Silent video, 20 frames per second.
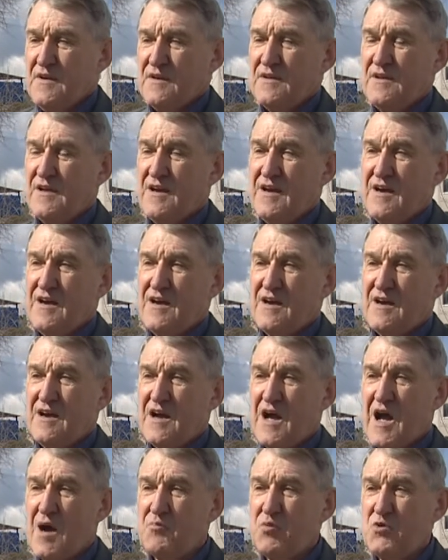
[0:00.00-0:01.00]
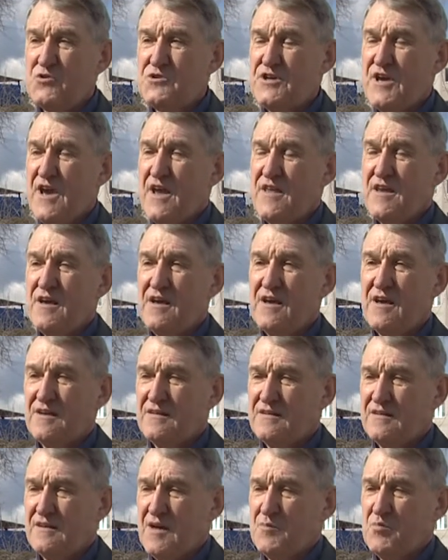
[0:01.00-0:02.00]
для обучения,
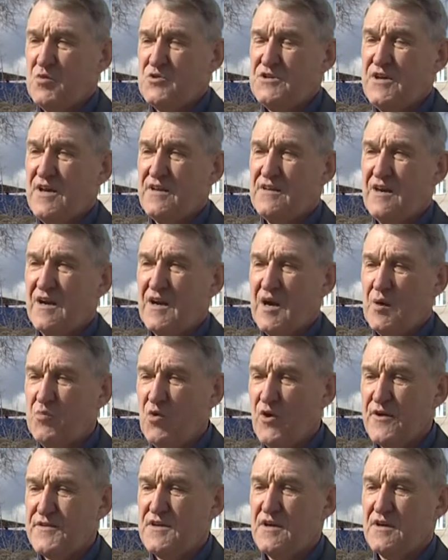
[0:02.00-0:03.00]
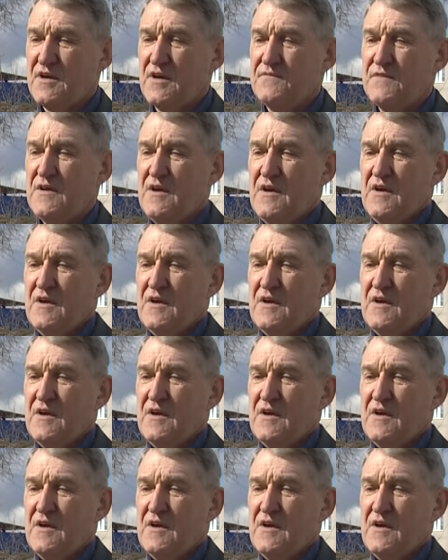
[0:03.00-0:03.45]
обучения работников,